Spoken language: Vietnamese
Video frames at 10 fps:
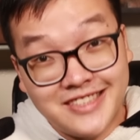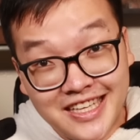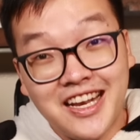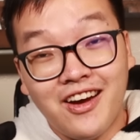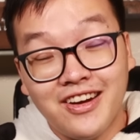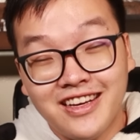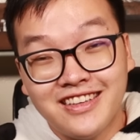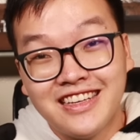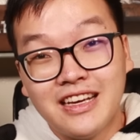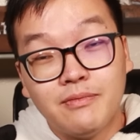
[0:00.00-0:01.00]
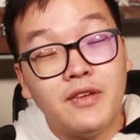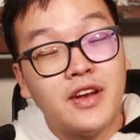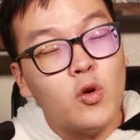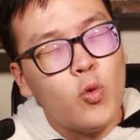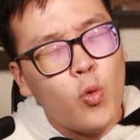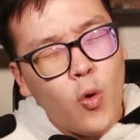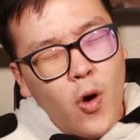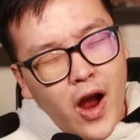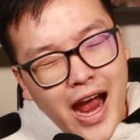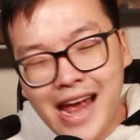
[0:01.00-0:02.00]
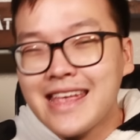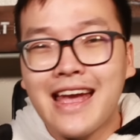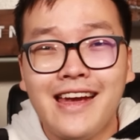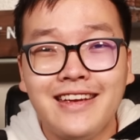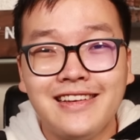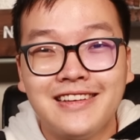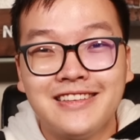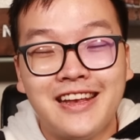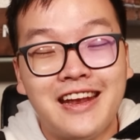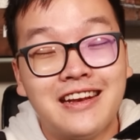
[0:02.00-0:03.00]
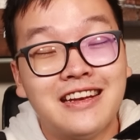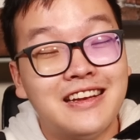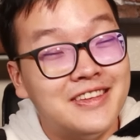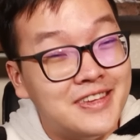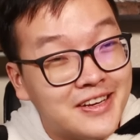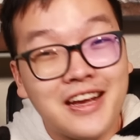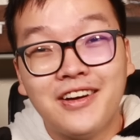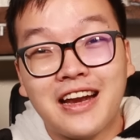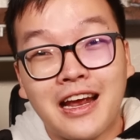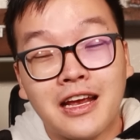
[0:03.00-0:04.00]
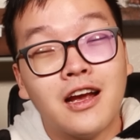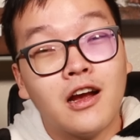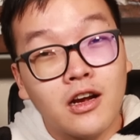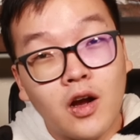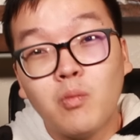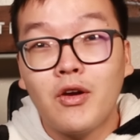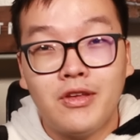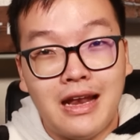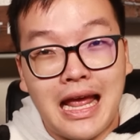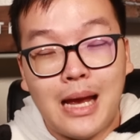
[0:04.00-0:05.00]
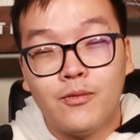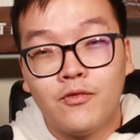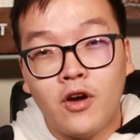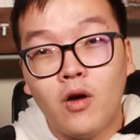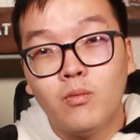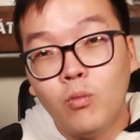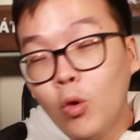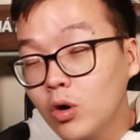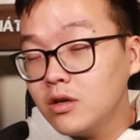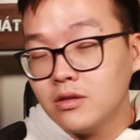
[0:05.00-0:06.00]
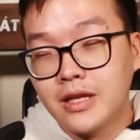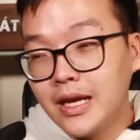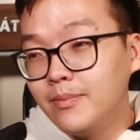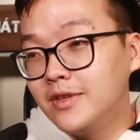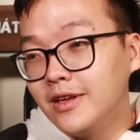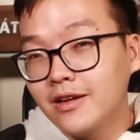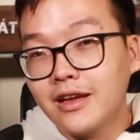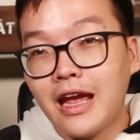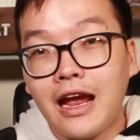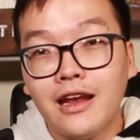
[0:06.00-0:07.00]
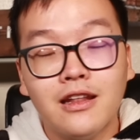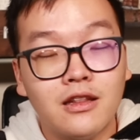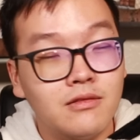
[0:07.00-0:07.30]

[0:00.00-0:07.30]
Chính nó đó, bởi vì nó quá dễ cho nên những cái người này không bao giờ làm và họ muốn tìm những cái